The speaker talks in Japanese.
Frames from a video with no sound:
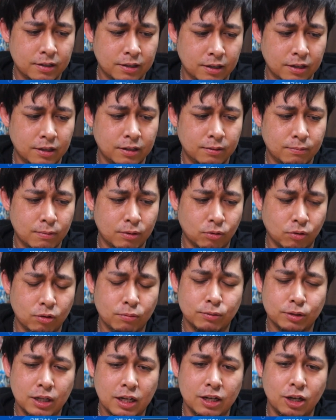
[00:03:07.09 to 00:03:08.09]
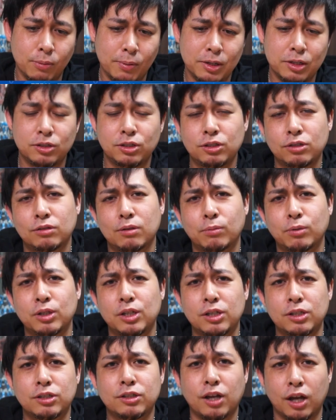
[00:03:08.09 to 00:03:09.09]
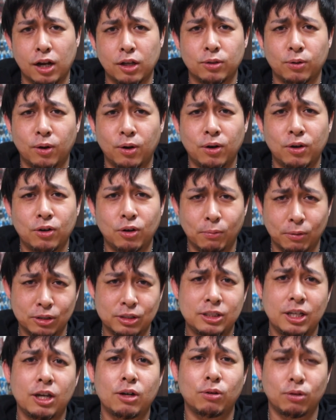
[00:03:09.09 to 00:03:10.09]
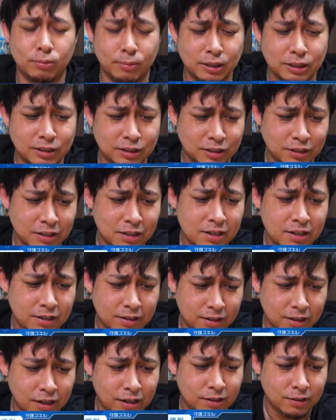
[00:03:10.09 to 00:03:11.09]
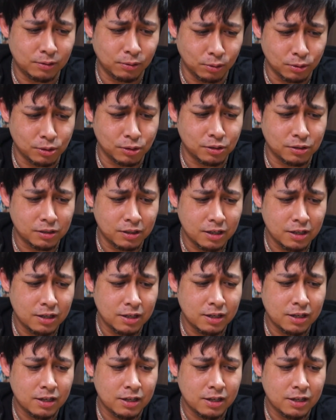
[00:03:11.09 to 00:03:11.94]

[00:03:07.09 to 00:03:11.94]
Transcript: はい。まあ、これもね、レベル10はもう必須かなと思っております。はい、押す。